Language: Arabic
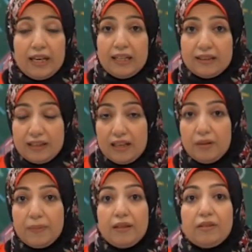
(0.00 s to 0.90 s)
اللي
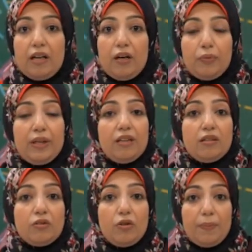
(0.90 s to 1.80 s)
اتكلم عن تحويل
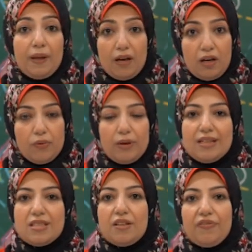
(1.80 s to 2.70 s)
الطبيعه
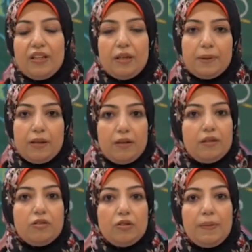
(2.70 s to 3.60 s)
والاستفاده من
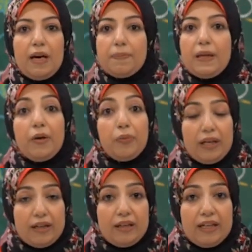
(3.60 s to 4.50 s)
خيرات الطبيعه بتحويلها